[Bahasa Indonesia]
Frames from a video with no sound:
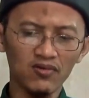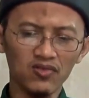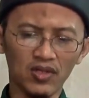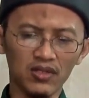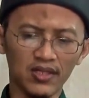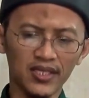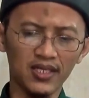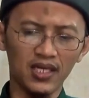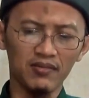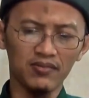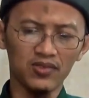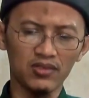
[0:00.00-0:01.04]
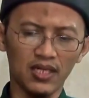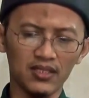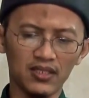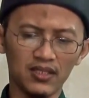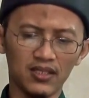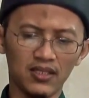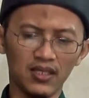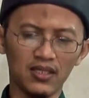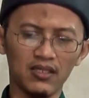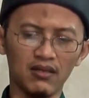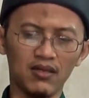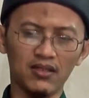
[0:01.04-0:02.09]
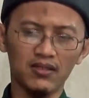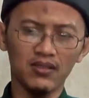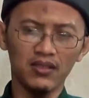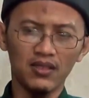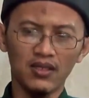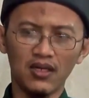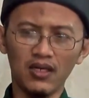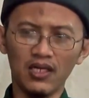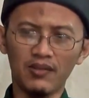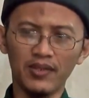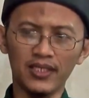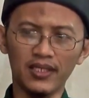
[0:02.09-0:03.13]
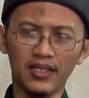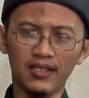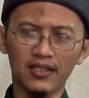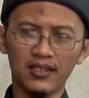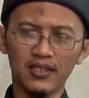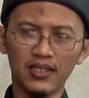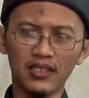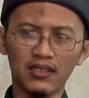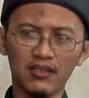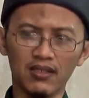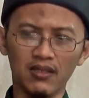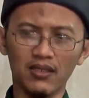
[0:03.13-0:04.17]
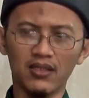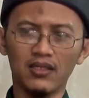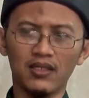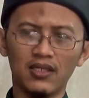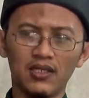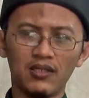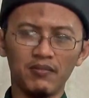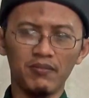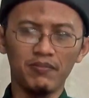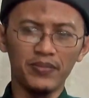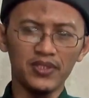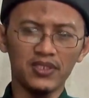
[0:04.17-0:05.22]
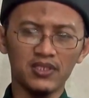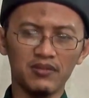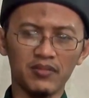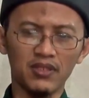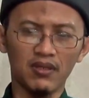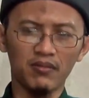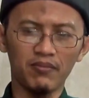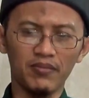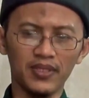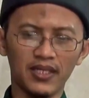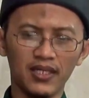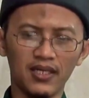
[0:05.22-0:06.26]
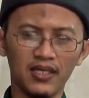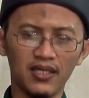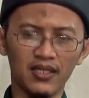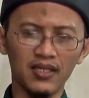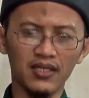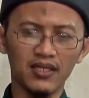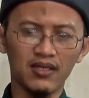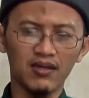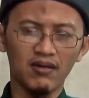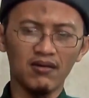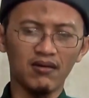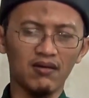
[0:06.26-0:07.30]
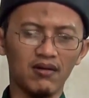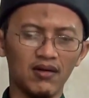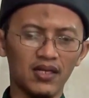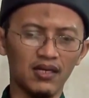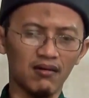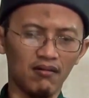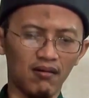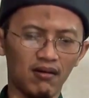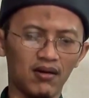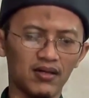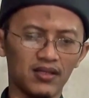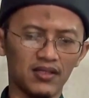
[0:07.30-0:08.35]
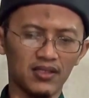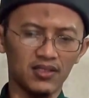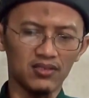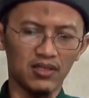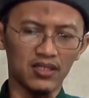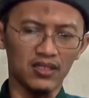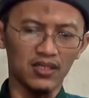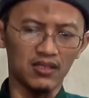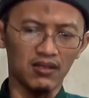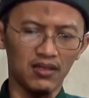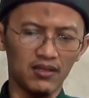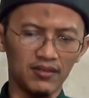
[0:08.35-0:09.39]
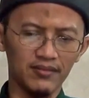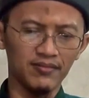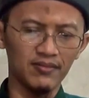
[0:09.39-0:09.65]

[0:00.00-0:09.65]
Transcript: Contohnya dalam surat Iqra. Allah mengatakan Iqra bismi rabbikal ladzi khalaq. Nah, surat Iqra